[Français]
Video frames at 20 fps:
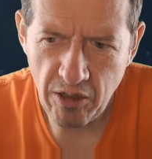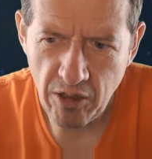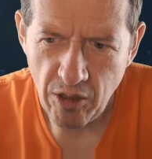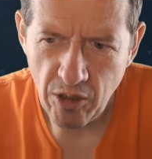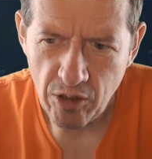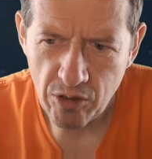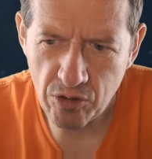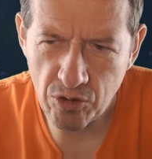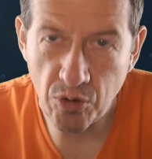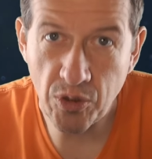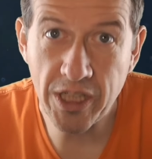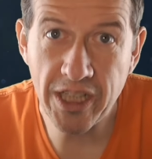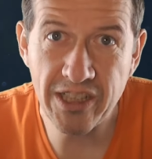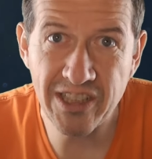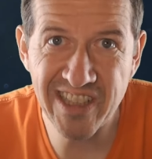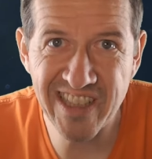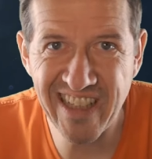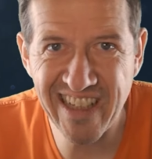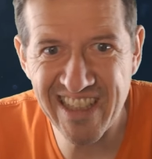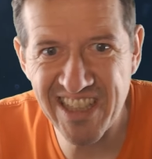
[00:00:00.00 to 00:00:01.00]
dans les
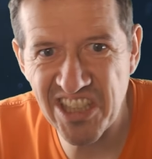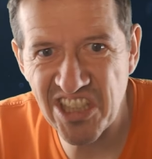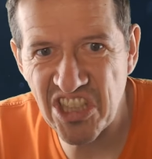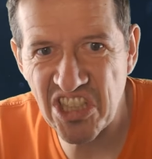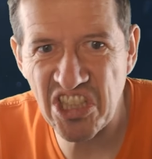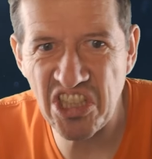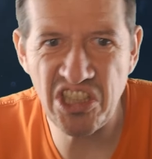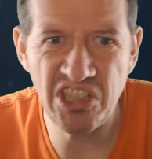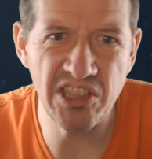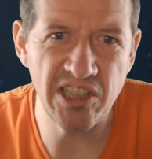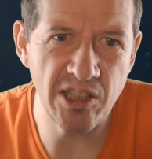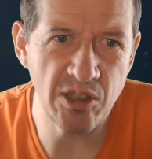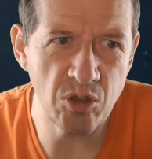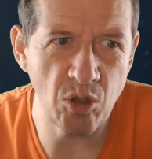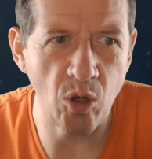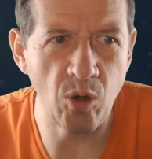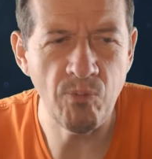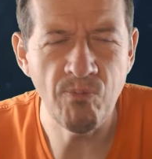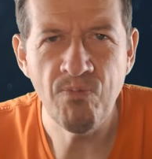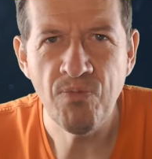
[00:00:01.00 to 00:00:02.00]
16-17
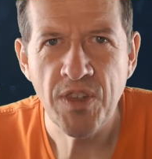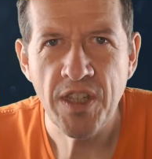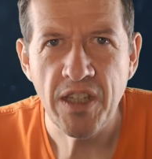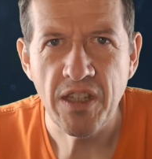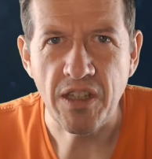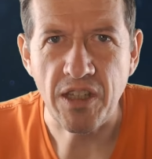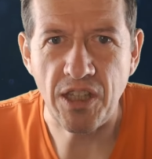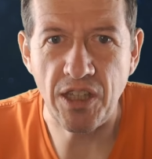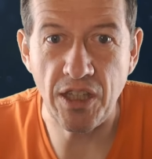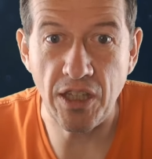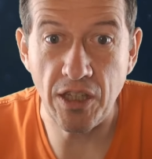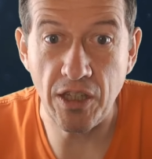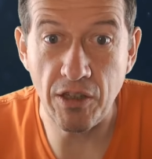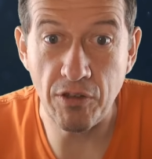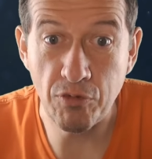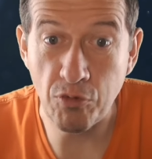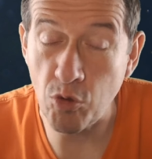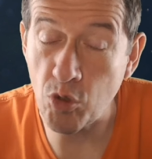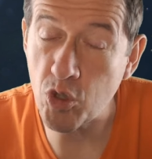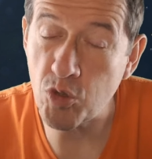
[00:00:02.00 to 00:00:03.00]
ans, et
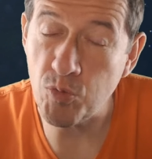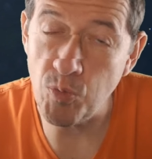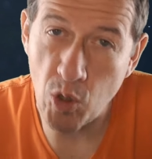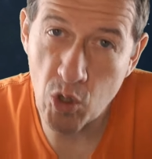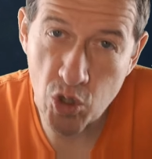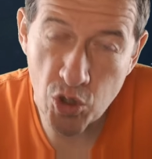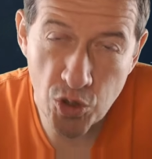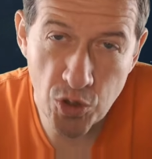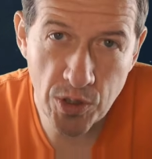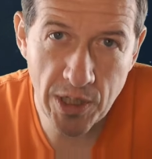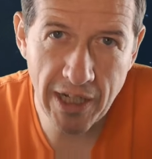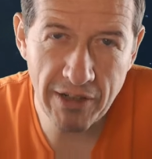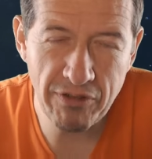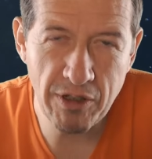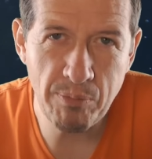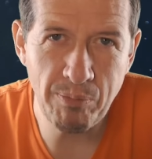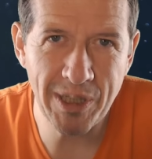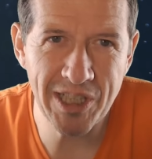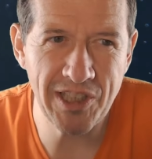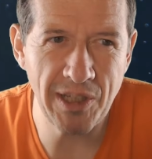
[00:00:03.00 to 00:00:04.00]
franchement, je ne l'avais
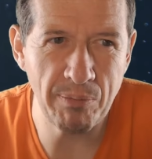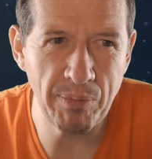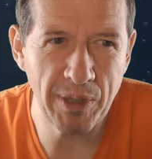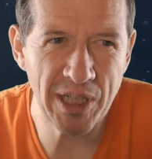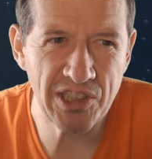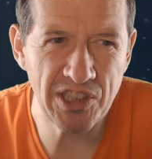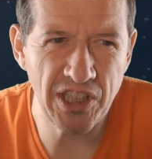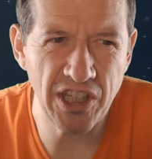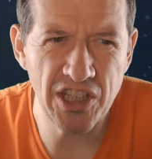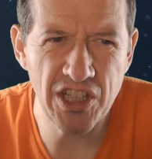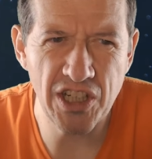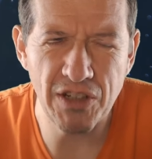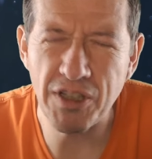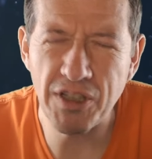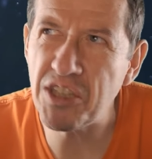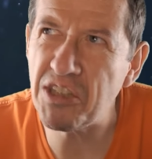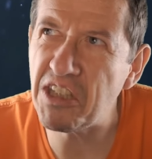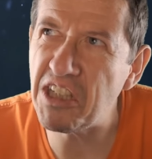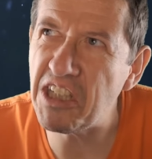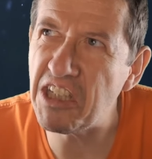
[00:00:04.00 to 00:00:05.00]
pas apprécié, j'avais
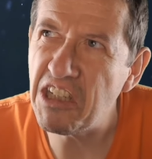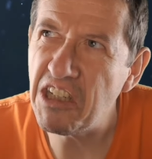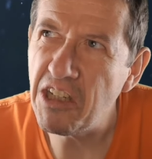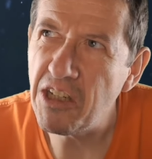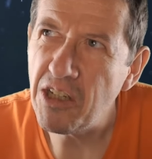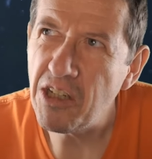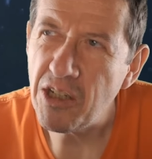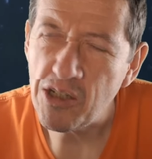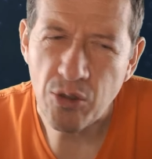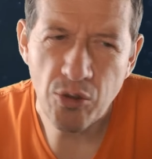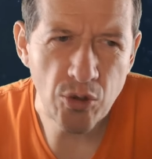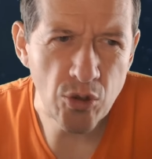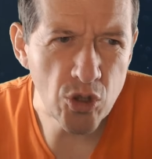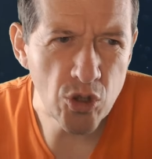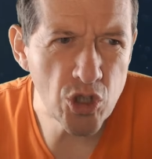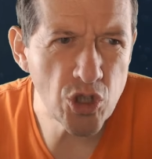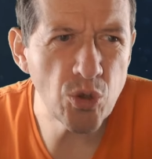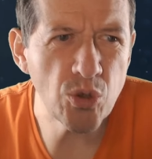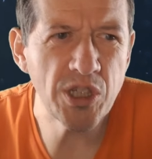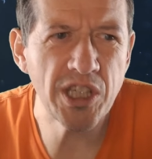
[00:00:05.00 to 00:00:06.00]
été euh,
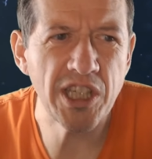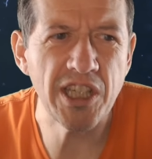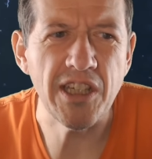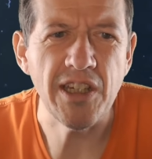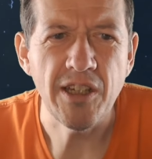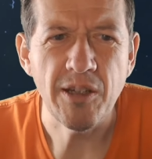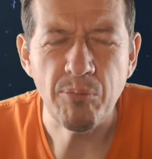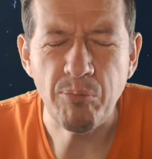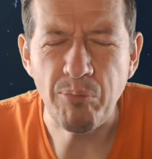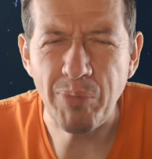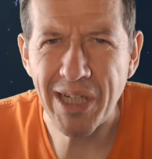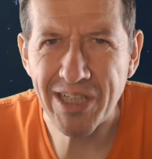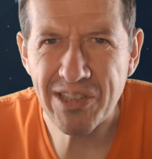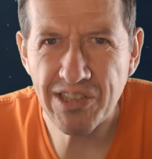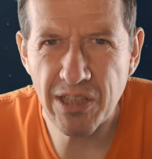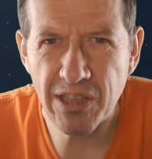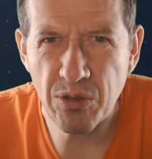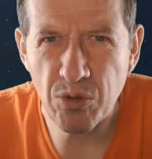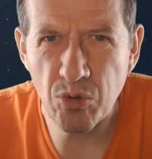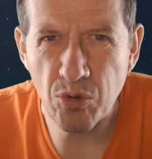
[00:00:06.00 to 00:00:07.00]
choqué par
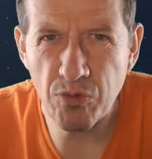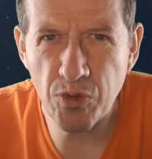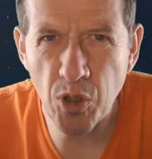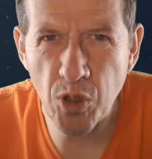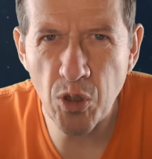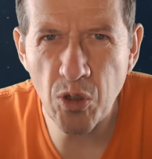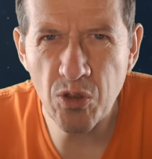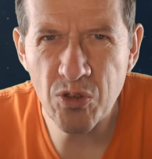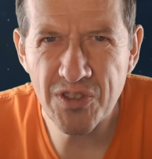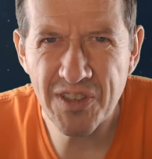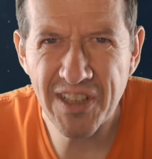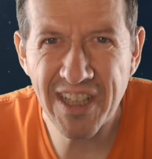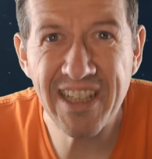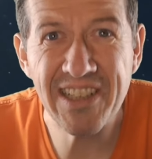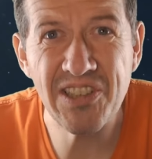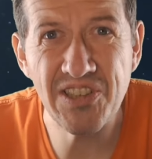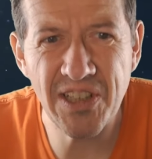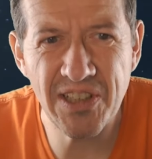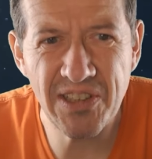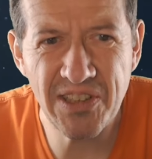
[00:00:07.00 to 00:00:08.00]
cette violence
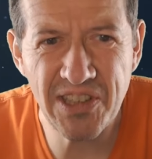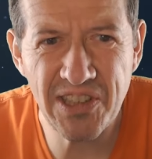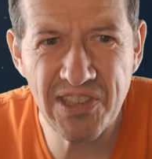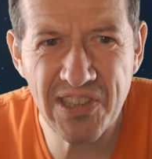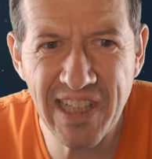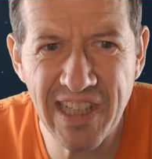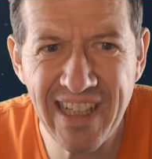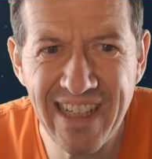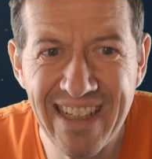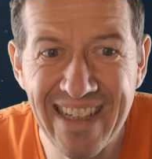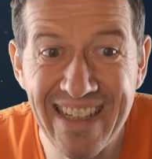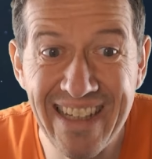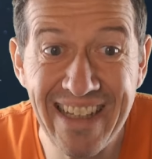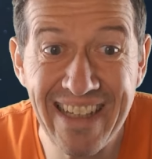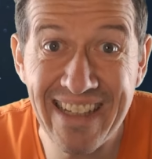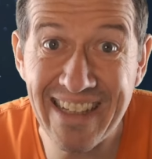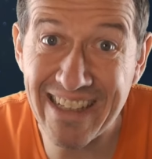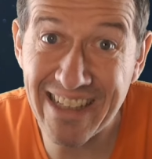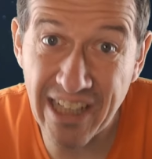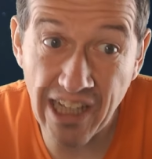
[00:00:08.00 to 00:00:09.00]
esthétisée
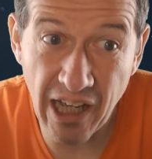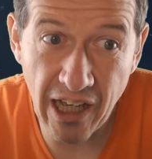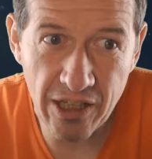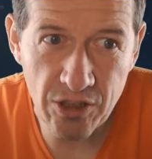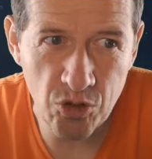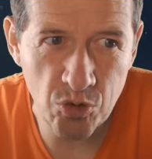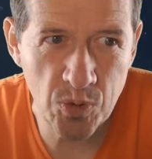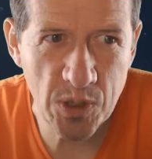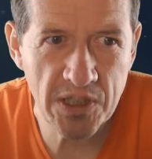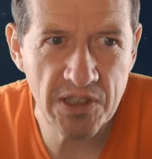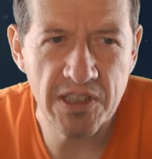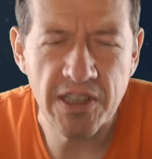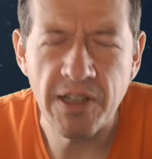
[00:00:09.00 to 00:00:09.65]
et gratuite.